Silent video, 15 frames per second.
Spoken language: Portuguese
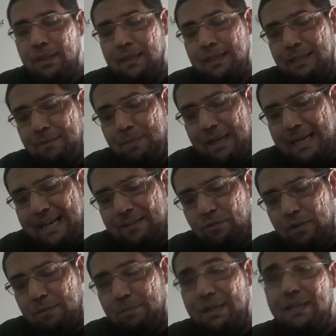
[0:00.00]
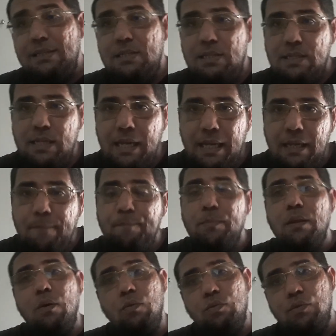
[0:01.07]
liberado também 100
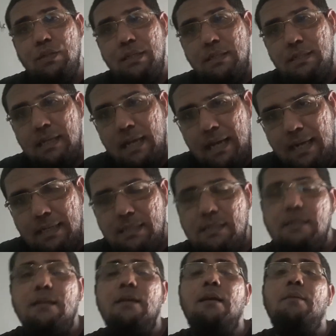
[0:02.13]
ou 200 reais